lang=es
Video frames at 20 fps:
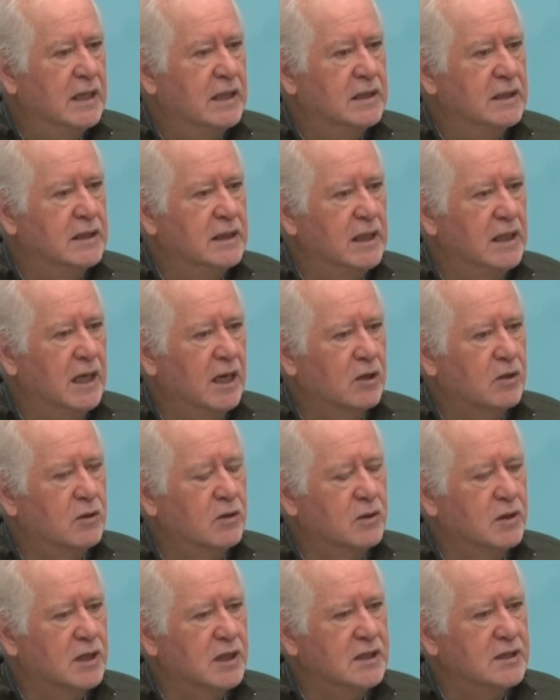de la
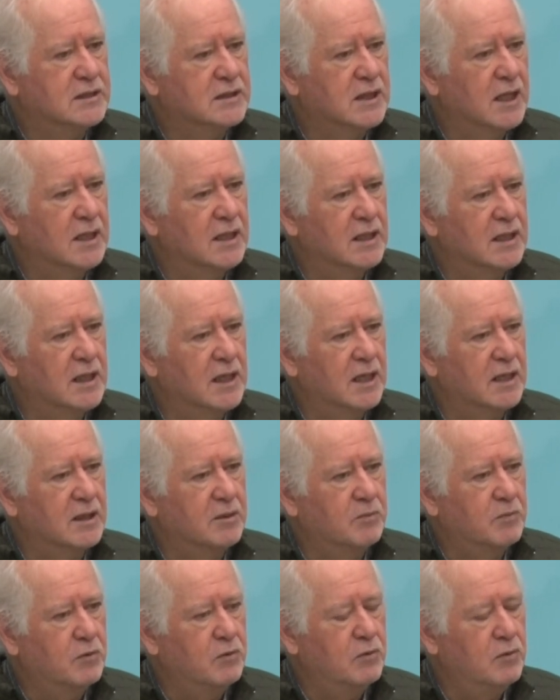conquista, de la
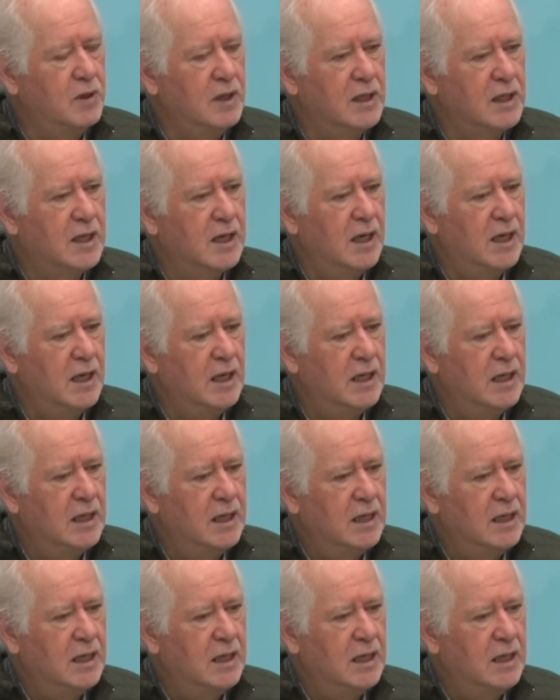república,